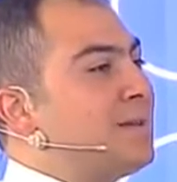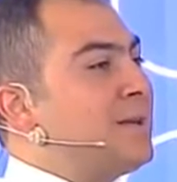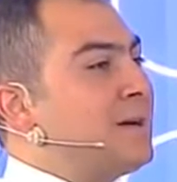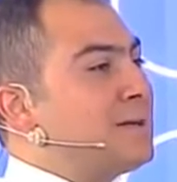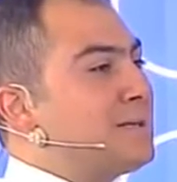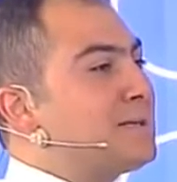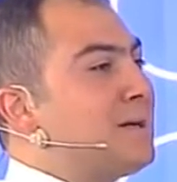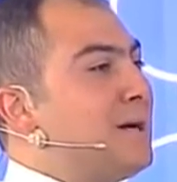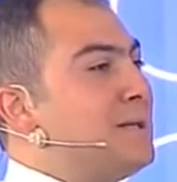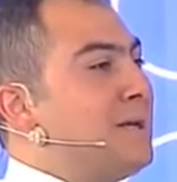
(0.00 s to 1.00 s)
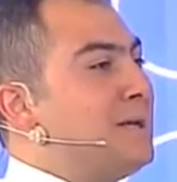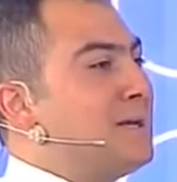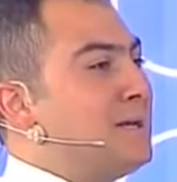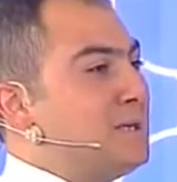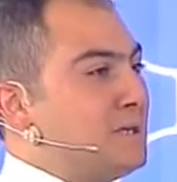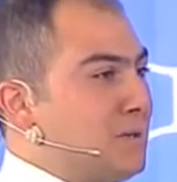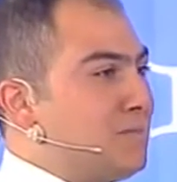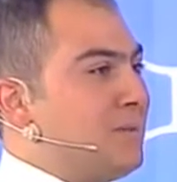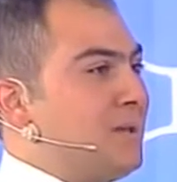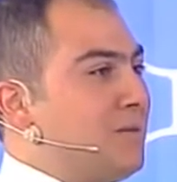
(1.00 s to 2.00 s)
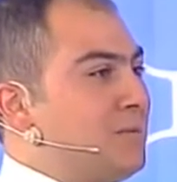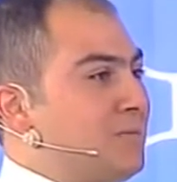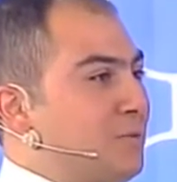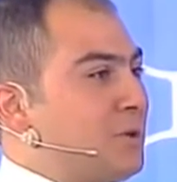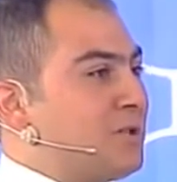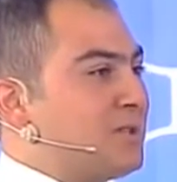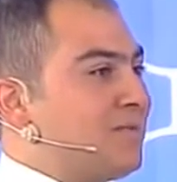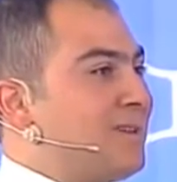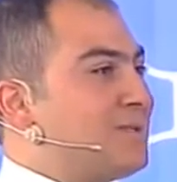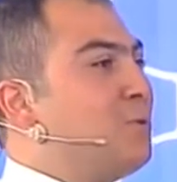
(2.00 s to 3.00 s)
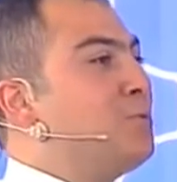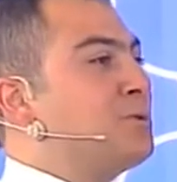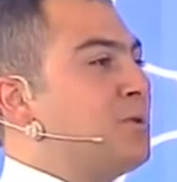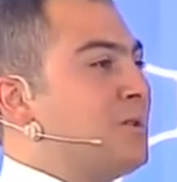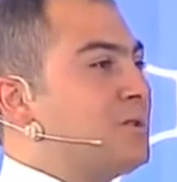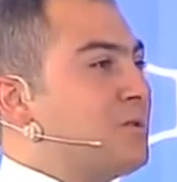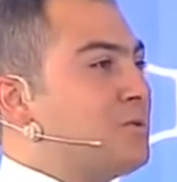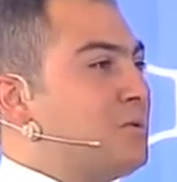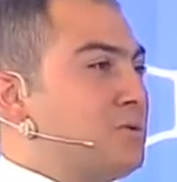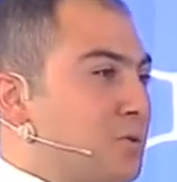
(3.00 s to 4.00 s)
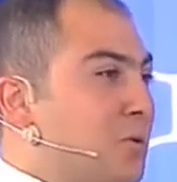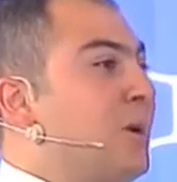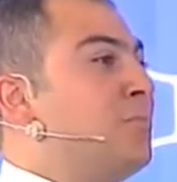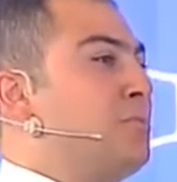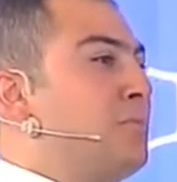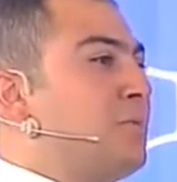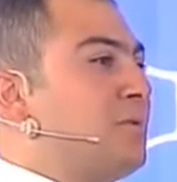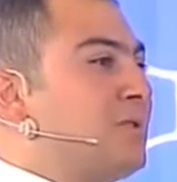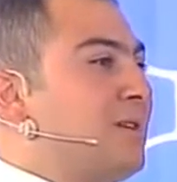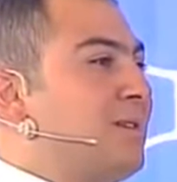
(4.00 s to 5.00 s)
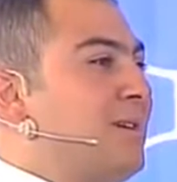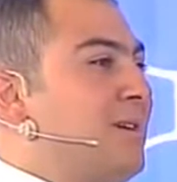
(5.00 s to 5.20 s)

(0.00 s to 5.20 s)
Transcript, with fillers: kıtalar arası saniyelik iletişim diye bir projesi var. Onun üzerine çalışıyor. Çok önemli bir proje.